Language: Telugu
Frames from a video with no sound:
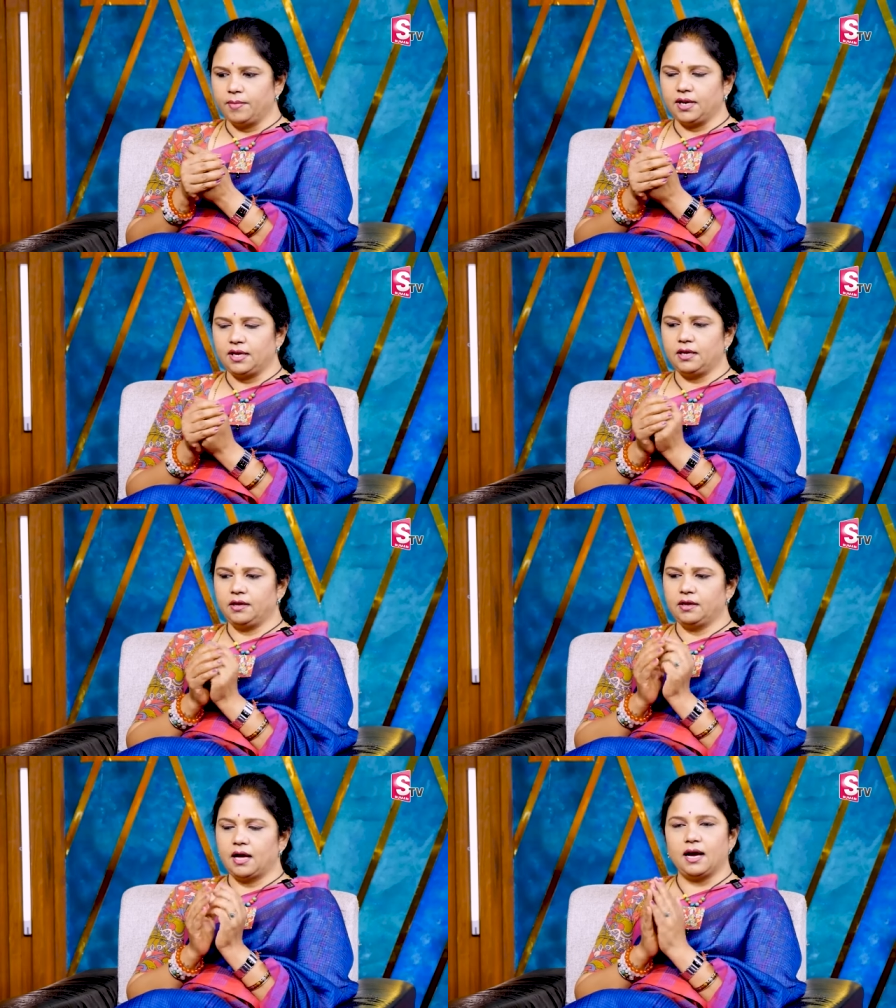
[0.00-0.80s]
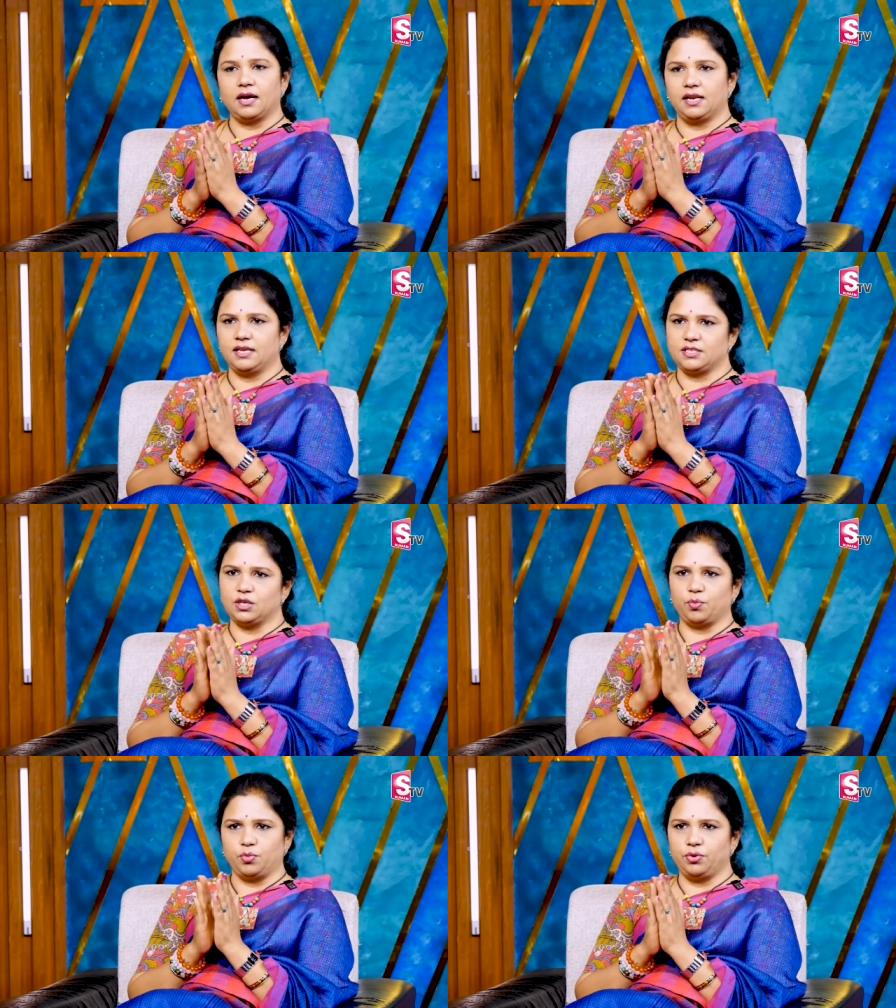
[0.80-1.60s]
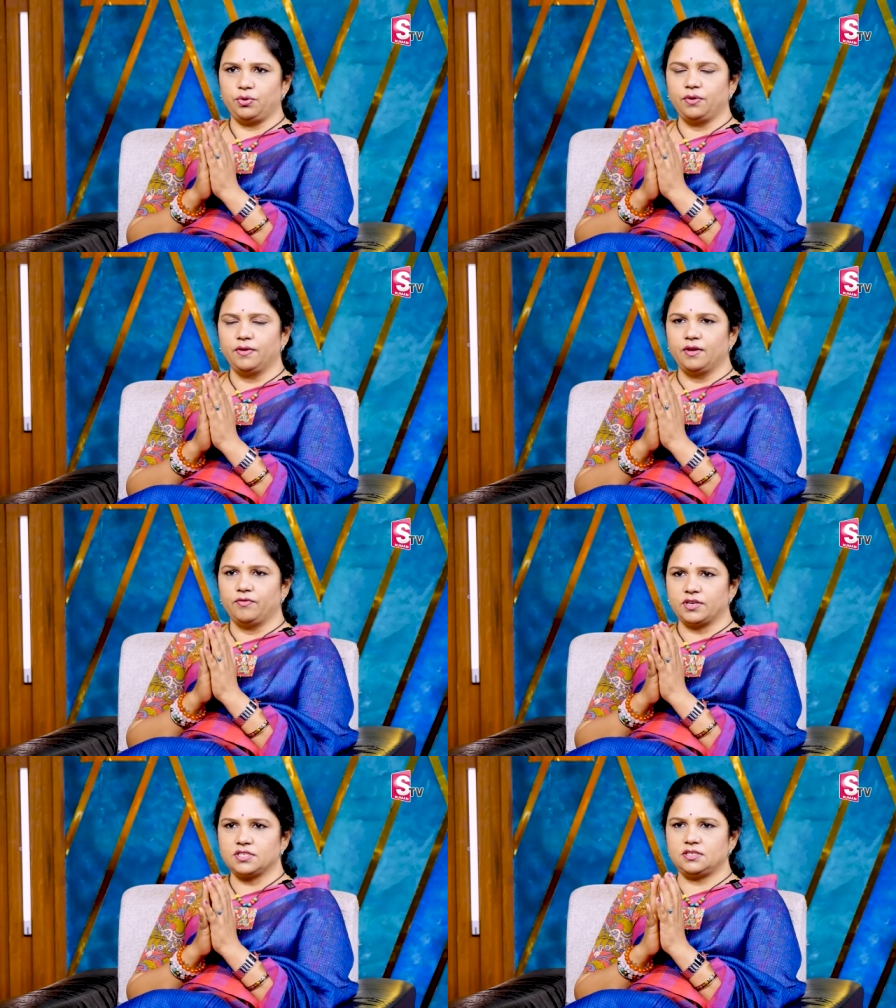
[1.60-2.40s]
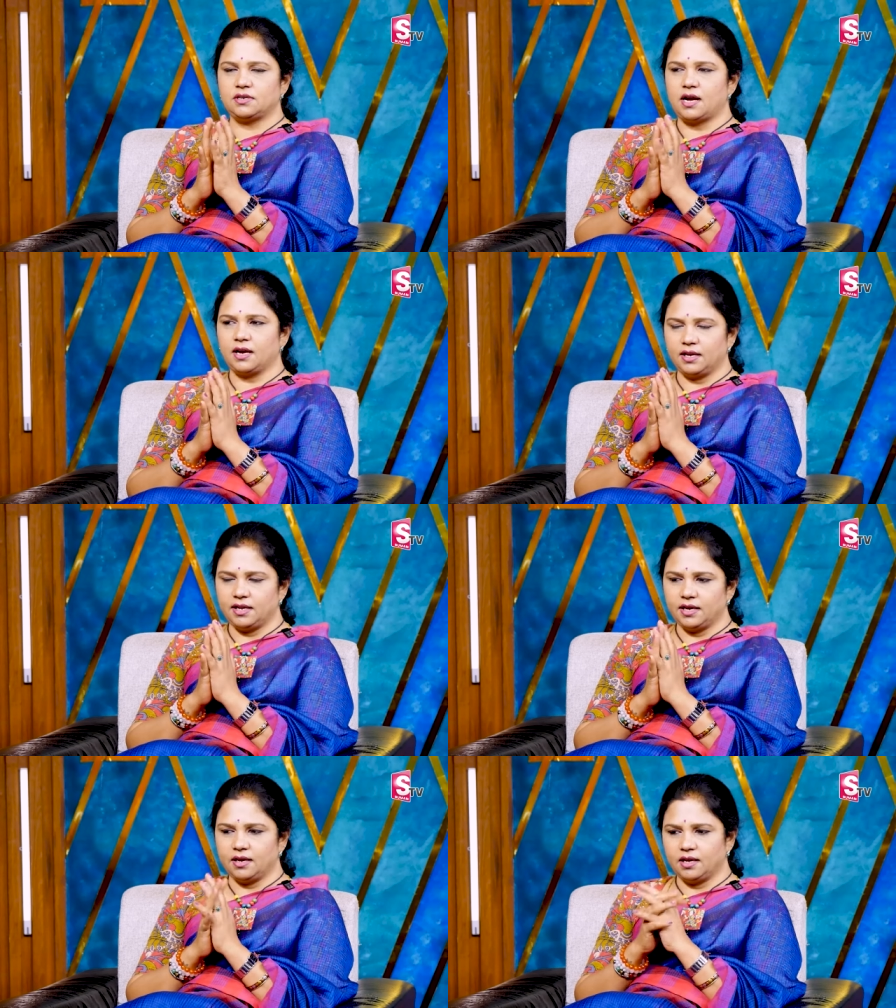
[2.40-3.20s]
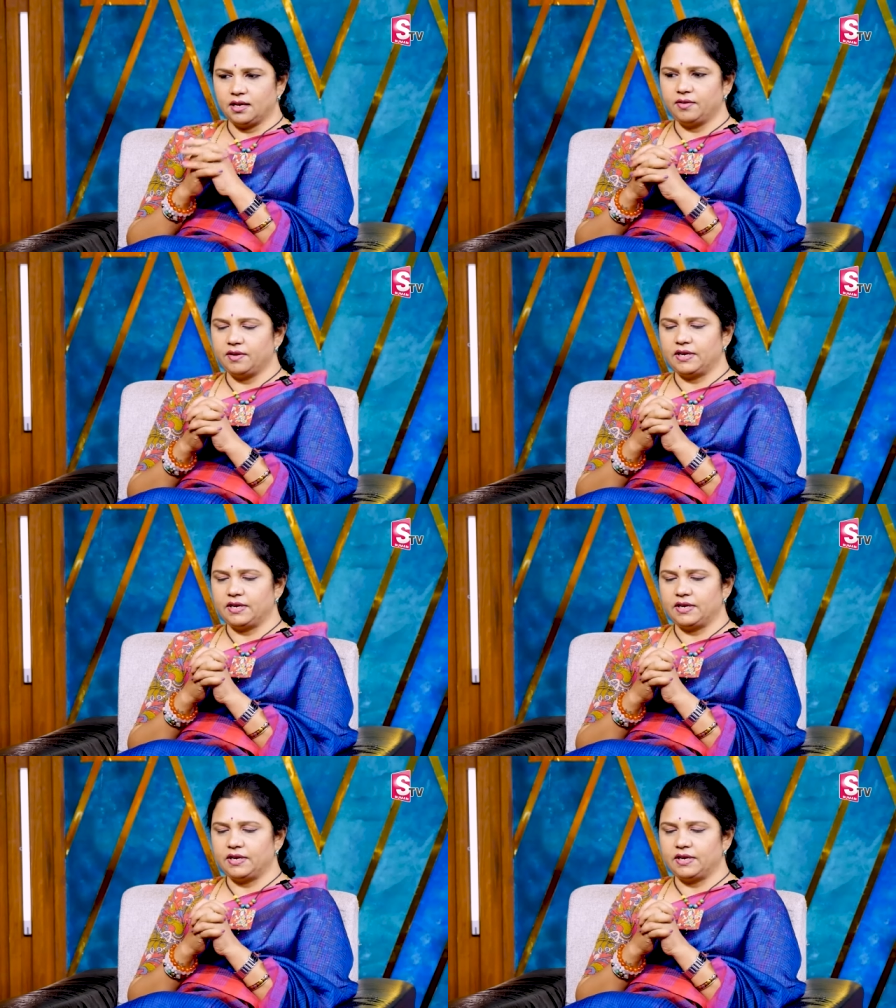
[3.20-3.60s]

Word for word: మనకి ఆకలేసినప్పుడు ఫస్ట్ ఆకలేయగానే